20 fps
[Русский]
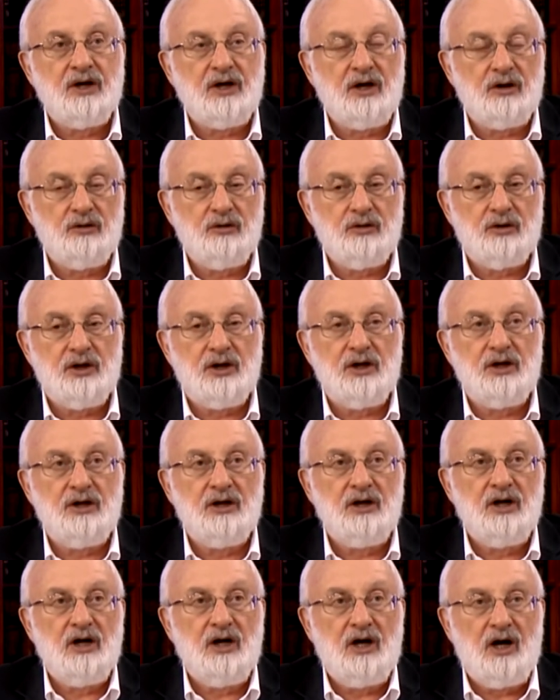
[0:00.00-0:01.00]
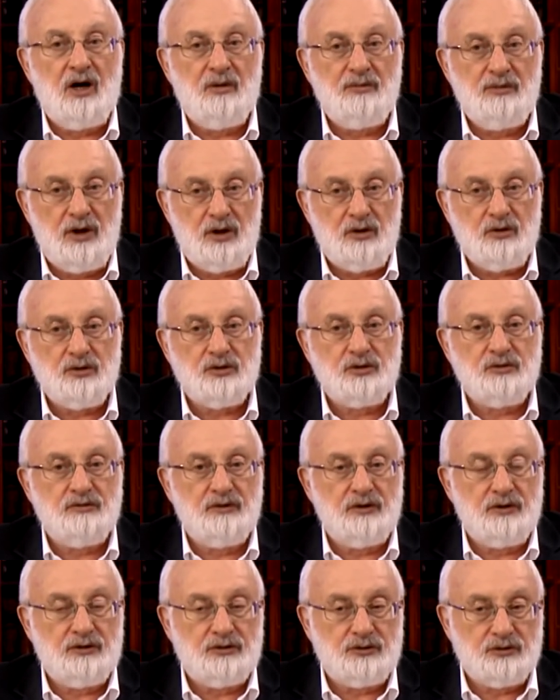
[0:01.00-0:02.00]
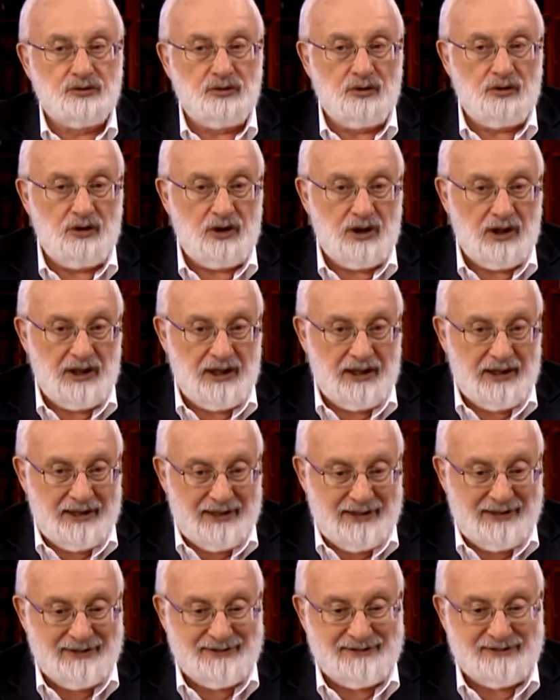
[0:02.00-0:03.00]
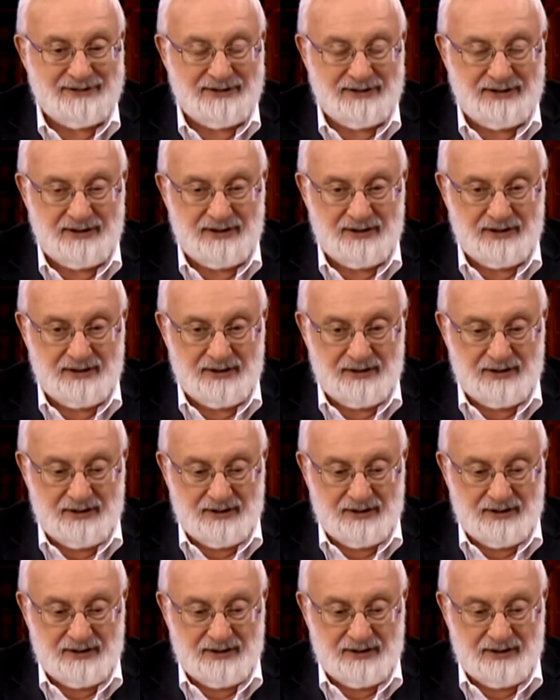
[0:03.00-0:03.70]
которые обнаруживают, что эти